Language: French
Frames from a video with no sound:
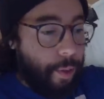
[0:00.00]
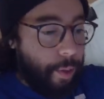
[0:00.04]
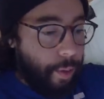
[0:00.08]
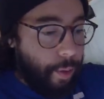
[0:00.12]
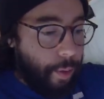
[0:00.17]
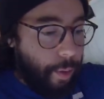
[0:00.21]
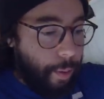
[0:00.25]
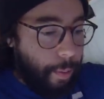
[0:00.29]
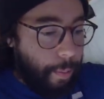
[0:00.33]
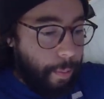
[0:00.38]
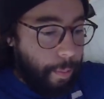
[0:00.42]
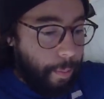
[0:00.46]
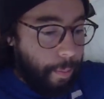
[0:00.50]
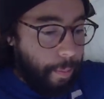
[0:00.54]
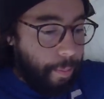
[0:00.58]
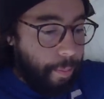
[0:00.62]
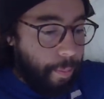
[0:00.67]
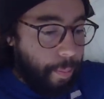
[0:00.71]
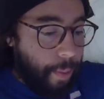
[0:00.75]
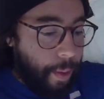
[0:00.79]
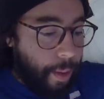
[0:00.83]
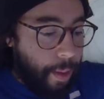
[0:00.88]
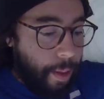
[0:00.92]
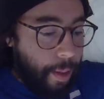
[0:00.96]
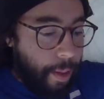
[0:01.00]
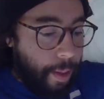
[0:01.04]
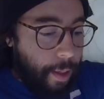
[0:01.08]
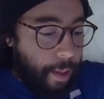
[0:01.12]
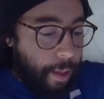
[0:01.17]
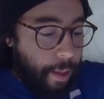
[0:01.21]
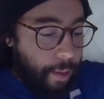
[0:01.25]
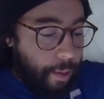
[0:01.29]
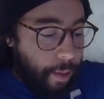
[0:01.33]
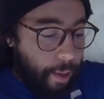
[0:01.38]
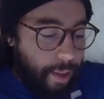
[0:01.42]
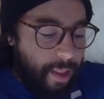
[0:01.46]
euh,
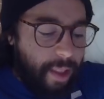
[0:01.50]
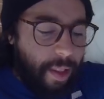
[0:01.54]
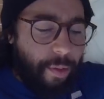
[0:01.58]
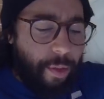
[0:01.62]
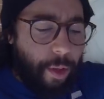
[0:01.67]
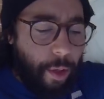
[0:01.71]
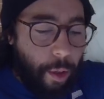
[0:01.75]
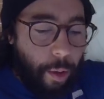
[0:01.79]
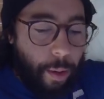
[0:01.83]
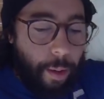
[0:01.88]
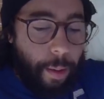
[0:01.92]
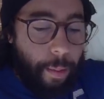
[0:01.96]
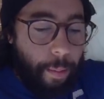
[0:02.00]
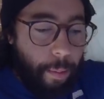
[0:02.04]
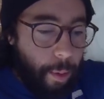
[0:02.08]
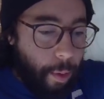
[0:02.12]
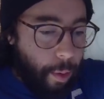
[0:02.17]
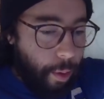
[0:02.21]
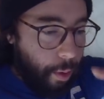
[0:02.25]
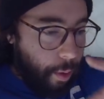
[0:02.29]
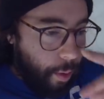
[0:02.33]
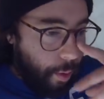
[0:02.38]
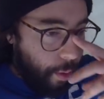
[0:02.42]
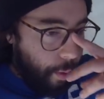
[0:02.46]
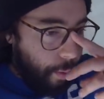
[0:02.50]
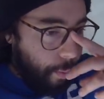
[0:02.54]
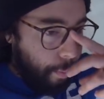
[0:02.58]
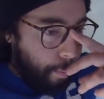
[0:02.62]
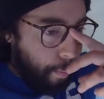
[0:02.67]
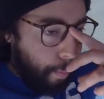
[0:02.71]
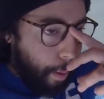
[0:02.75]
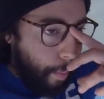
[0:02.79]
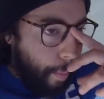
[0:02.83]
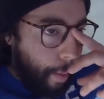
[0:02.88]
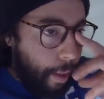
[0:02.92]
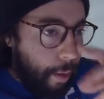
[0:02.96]
c'est vrai que ça fait quand même
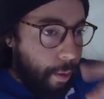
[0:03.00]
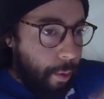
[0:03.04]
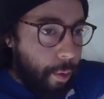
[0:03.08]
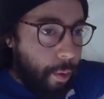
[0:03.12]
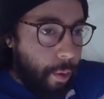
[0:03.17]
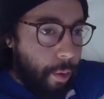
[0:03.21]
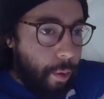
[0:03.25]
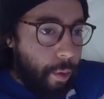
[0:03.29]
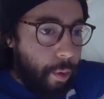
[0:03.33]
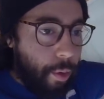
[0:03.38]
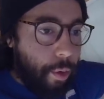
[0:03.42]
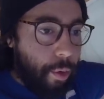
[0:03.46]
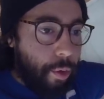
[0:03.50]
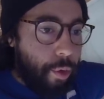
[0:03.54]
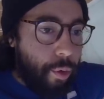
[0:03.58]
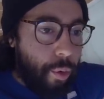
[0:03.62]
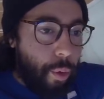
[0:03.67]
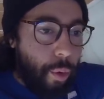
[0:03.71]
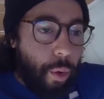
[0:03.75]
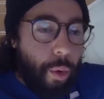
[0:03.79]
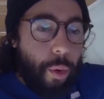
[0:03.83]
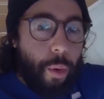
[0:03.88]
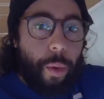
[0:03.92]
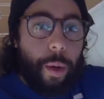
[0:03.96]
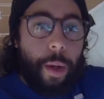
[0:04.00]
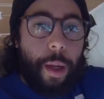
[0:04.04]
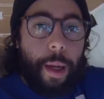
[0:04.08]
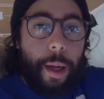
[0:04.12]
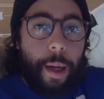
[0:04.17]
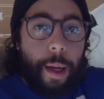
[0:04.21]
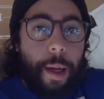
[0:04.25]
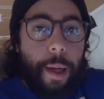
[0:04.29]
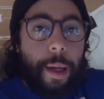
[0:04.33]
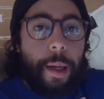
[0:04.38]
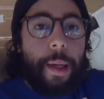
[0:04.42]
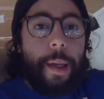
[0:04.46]
pas mal de jours qu'on
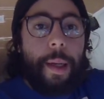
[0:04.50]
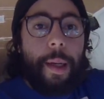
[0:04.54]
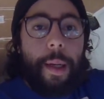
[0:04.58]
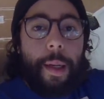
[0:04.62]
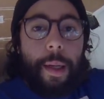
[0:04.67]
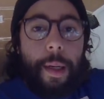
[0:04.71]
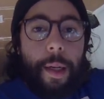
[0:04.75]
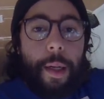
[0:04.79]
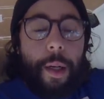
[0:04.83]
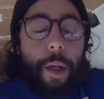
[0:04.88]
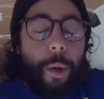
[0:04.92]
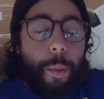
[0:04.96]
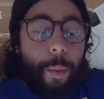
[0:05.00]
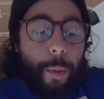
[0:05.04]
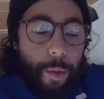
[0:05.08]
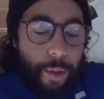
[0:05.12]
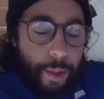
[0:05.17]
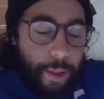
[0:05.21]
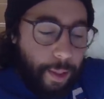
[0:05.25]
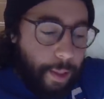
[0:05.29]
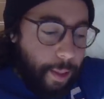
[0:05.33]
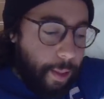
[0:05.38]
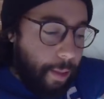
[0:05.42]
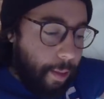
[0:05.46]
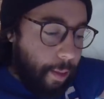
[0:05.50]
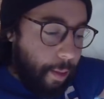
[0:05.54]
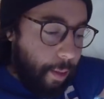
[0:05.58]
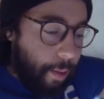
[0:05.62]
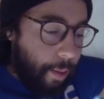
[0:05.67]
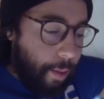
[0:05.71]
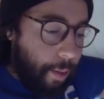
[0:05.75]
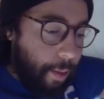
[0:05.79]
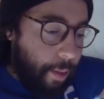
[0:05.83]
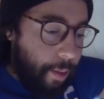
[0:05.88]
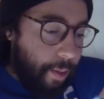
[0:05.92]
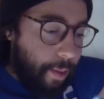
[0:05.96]
a commencé
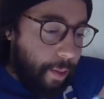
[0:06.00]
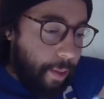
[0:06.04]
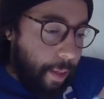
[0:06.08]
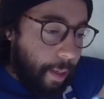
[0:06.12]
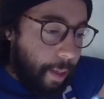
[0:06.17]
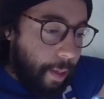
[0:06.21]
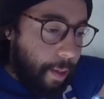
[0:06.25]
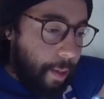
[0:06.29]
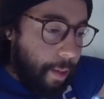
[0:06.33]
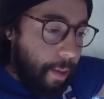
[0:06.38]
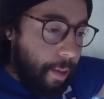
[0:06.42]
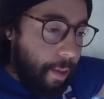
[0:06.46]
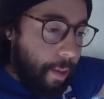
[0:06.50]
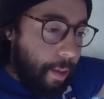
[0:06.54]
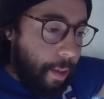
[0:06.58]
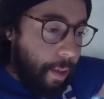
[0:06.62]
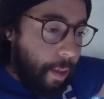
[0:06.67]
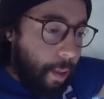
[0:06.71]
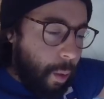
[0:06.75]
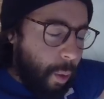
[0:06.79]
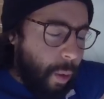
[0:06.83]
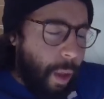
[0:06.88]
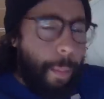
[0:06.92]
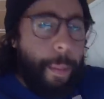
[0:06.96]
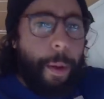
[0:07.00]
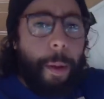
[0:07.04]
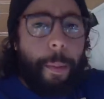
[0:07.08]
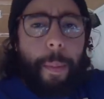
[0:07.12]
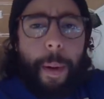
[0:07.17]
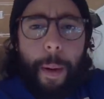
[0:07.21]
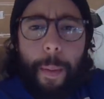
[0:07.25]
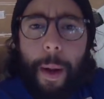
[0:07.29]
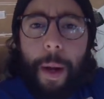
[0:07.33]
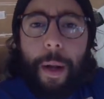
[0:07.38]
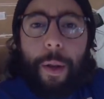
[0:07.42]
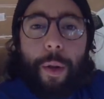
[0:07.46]
ça. On a pris pas
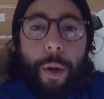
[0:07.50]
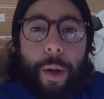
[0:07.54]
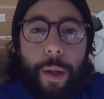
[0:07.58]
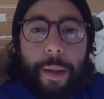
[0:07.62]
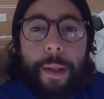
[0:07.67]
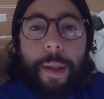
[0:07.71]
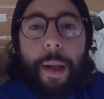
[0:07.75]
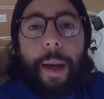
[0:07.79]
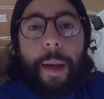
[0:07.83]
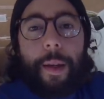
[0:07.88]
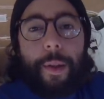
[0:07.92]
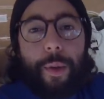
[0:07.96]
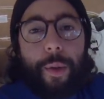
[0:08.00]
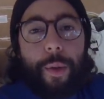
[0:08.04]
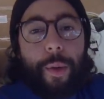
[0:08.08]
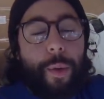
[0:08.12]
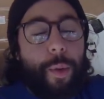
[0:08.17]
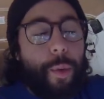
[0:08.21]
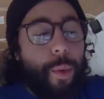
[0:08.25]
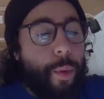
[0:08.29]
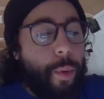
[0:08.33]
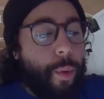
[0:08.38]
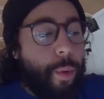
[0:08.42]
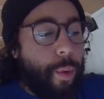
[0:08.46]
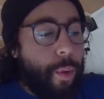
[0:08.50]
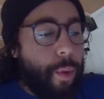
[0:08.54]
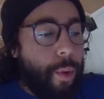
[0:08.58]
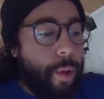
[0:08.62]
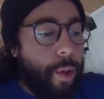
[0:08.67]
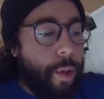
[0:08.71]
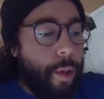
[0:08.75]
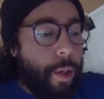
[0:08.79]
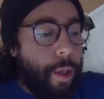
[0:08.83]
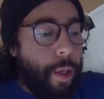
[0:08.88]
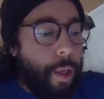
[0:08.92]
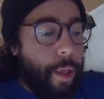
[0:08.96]
mal de retard sur nos,
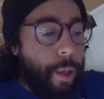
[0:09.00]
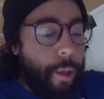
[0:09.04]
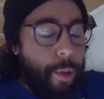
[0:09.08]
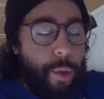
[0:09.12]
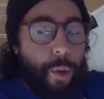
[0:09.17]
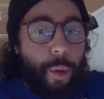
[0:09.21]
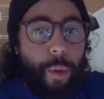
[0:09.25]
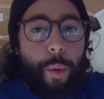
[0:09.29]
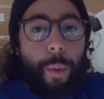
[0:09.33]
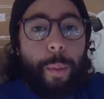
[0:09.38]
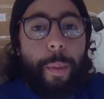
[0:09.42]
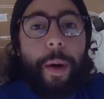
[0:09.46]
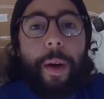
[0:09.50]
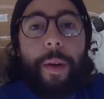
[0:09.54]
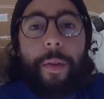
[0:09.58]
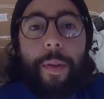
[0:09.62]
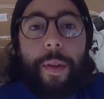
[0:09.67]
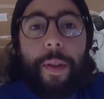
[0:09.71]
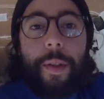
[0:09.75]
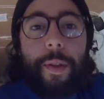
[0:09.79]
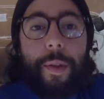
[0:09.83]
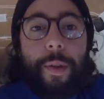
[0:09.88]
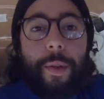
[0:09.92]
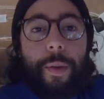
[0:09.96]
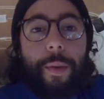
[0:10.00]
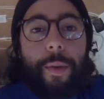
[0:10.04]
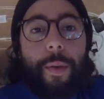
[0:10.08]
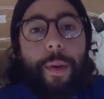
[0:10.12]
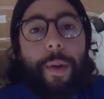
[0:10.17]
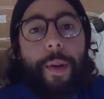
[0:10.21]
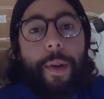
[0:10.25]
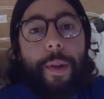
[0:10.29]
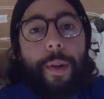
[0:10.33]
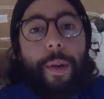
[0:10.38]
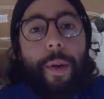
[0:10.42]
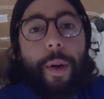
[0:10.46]
sur nos prévisions
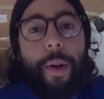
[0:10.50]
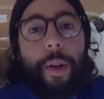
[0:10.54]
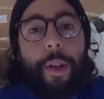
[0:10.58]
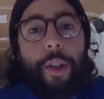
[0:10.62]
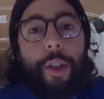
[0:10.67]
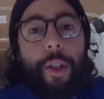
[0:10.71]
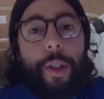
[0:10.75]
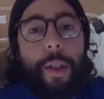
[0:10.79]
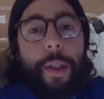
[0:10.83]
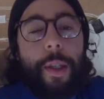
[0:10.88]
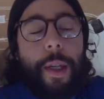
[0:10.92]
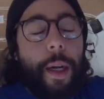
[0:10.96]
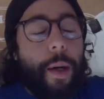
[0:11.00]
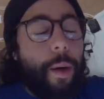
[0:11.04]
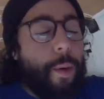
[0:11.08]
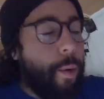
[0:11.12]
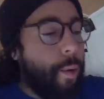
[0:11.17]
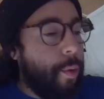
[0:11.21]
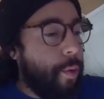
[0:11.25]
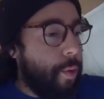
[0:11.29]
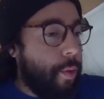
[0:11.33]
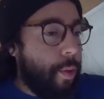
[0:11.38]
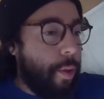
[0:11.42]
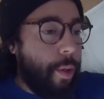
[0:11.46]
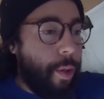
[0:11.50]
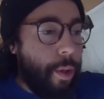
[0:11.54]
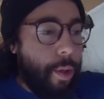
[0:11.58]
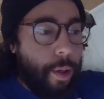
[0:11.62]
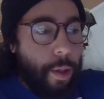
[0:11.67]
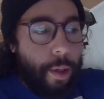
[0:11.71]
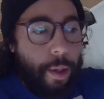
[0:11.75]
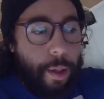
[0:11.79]
euh, d'origine à cause de